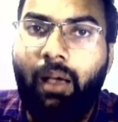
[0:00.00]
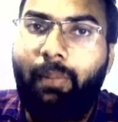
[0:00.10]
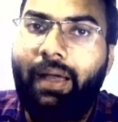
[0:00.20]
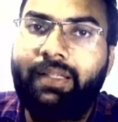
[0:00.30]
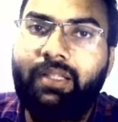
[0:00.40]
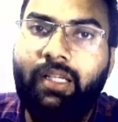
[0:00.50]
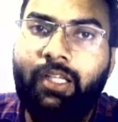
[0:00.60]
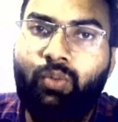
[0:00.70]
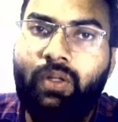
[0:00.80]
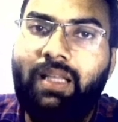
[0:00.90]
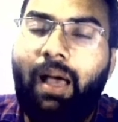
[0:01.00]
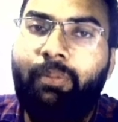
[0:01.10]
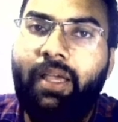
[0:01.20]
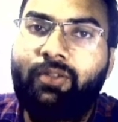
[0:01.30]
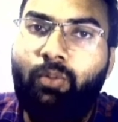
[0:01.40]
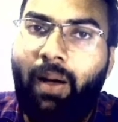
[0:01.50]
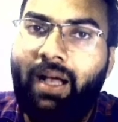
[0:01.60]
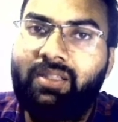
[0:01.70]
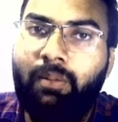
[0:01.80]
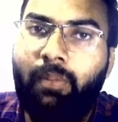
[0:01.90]
मान के चलिए स्टूडेंट्स आपके
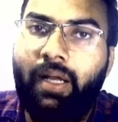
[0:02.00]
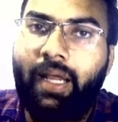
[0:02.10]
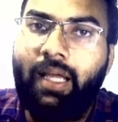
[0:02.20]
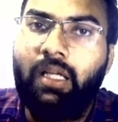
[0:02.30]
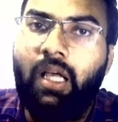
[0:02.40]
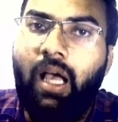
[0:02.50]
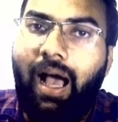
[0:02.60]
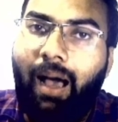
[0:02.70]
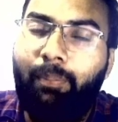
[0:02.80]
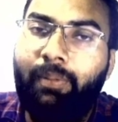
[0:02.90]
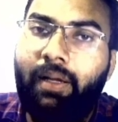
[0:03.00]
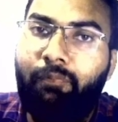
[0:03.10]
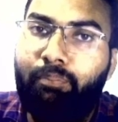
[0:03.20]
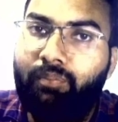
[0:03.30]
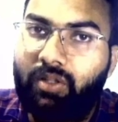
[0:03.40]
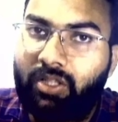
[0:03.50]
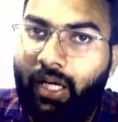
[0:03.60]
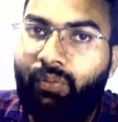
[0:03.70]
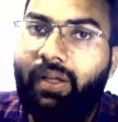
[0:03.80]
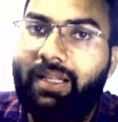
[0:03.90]
105 नंबर है आपने
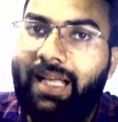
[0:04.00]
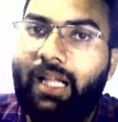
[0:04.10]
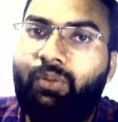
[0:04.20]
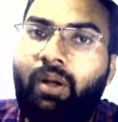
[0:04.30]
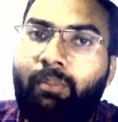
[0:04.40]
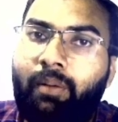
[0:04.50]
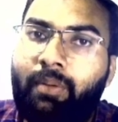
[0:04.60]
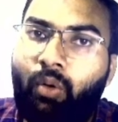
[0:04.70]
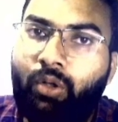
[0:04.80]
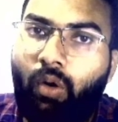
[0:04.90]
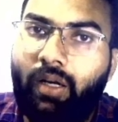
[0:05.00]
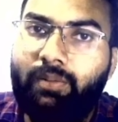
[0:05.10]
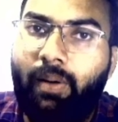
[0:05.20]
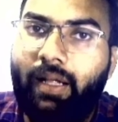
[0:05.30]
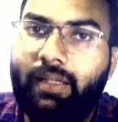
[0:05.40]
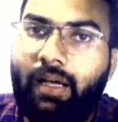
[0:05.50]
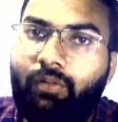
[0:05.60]
छठवें या सातवें नंबर में कोई कॉलेज भरा था